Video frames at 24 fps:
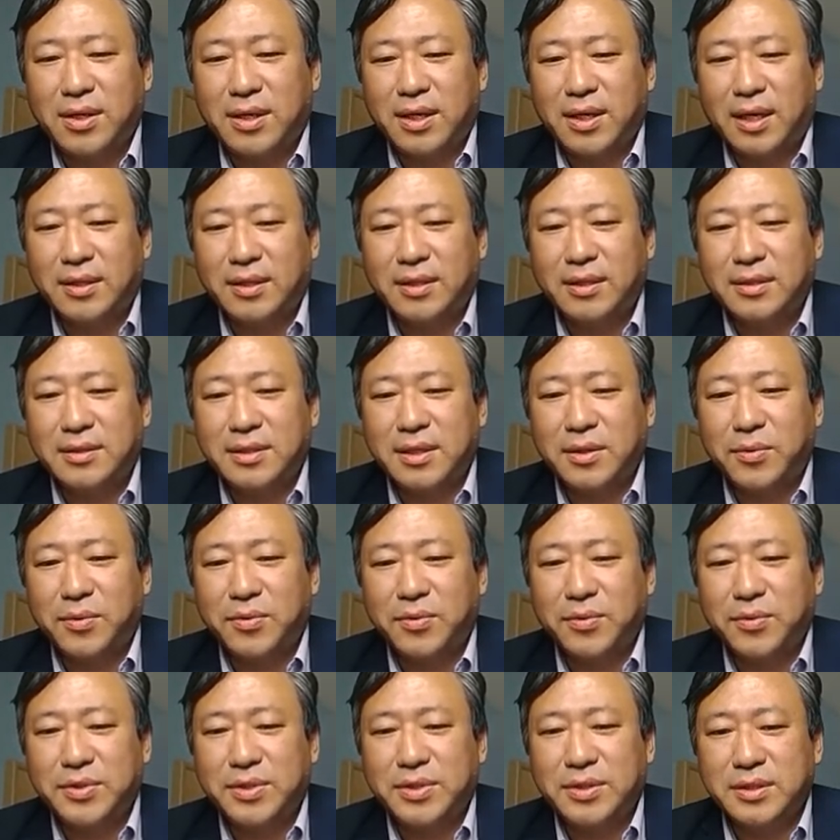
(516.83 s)
안드레센
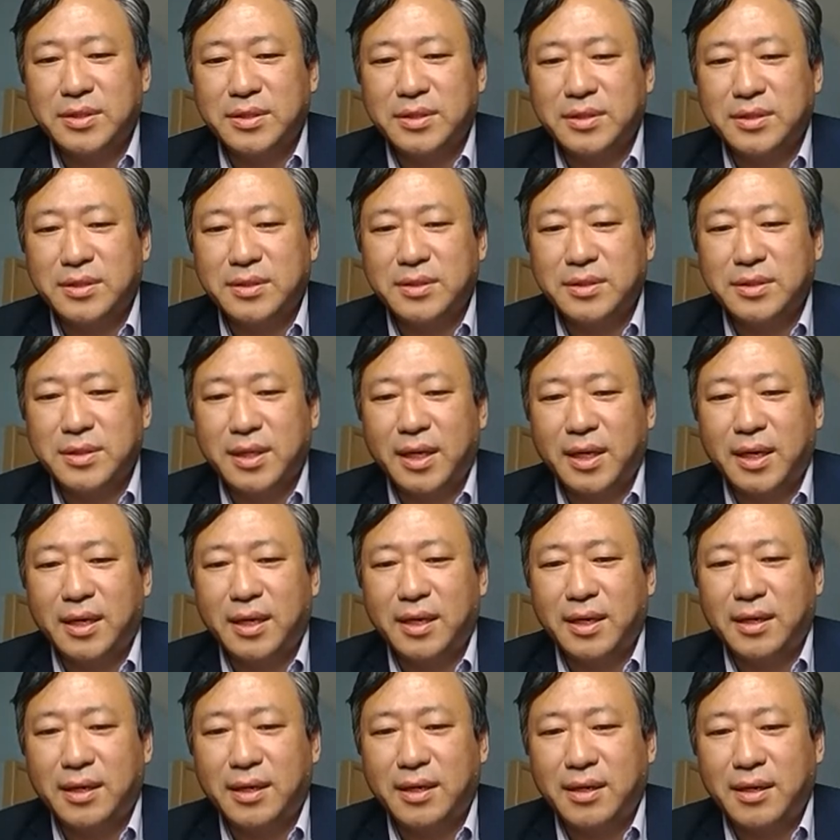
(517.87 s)

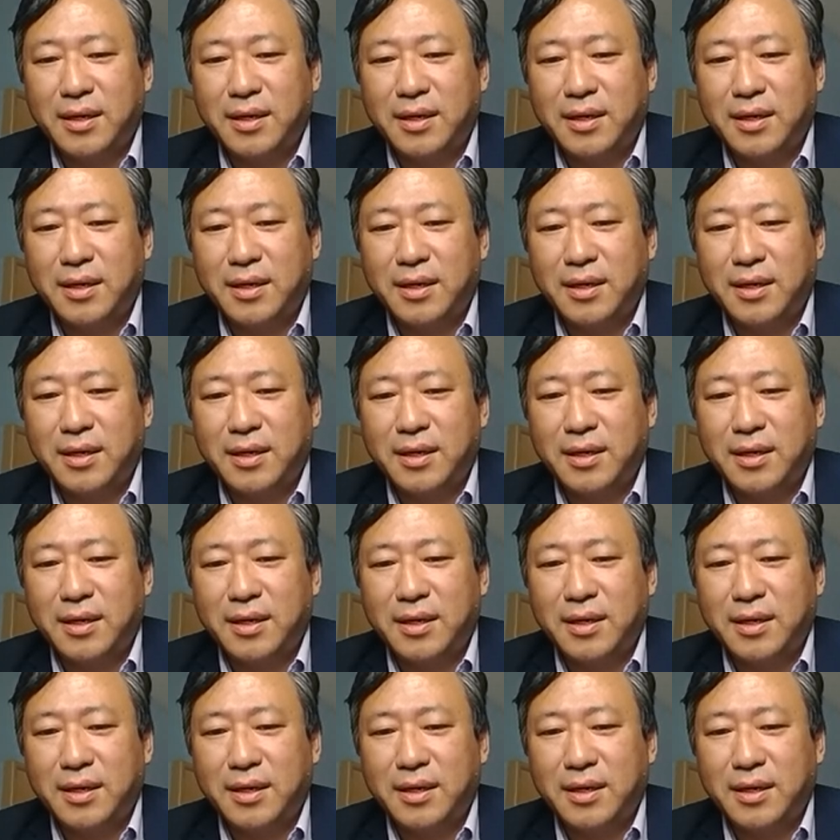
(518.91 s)
호로이츠에